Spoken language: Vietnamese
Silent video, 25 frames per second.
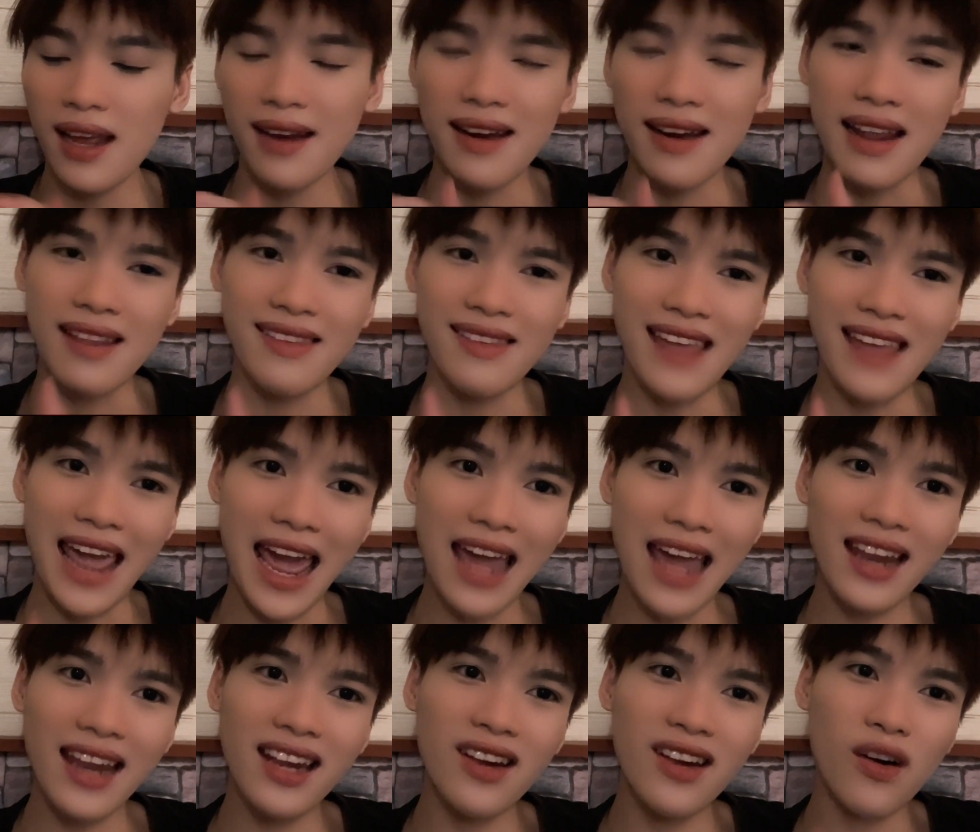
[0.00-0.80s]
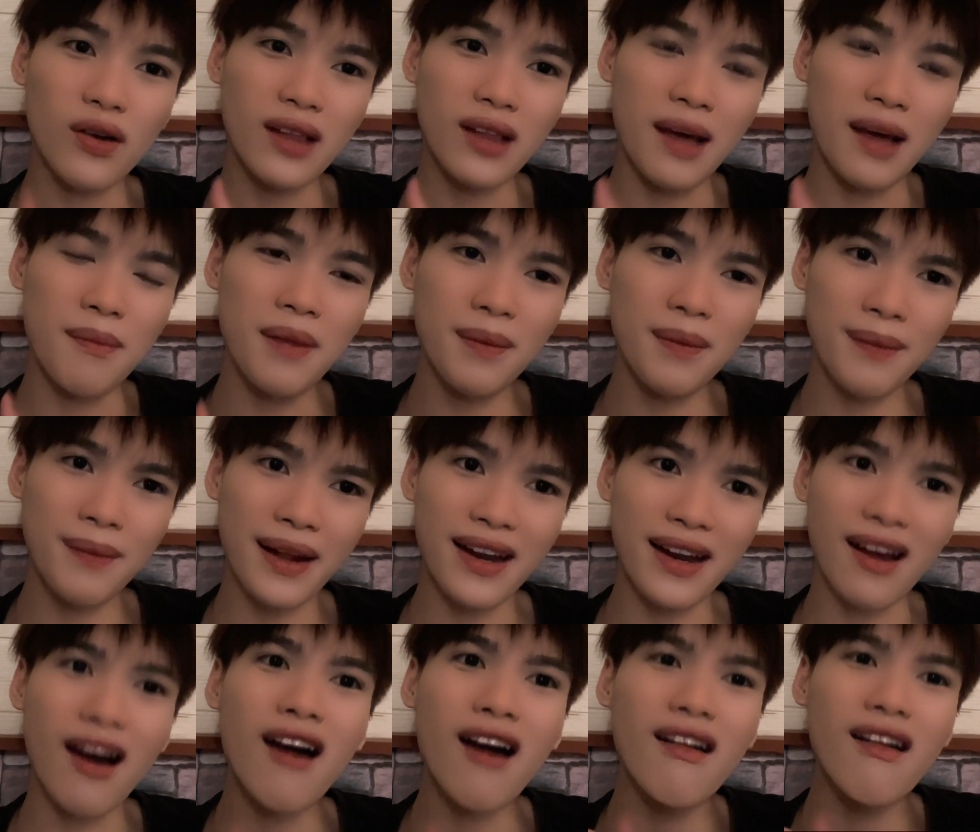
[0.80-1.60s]
đánh giá thì độ thấm em
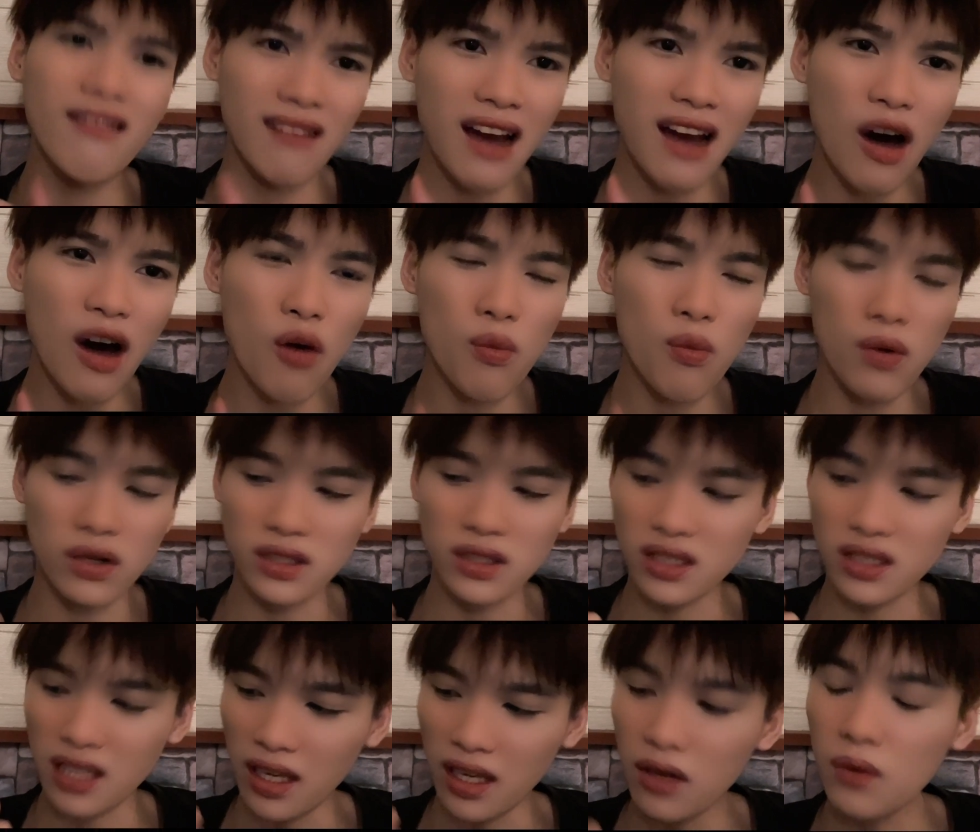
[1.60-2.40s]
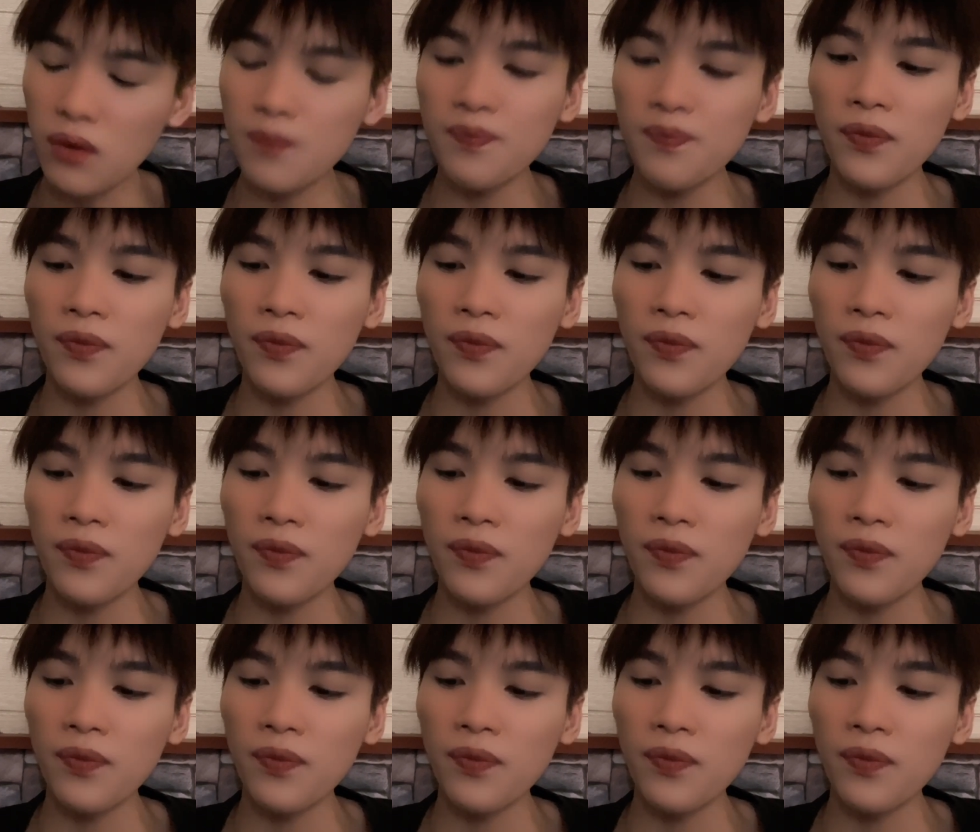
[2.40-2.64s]
này là hơi lâu một xíu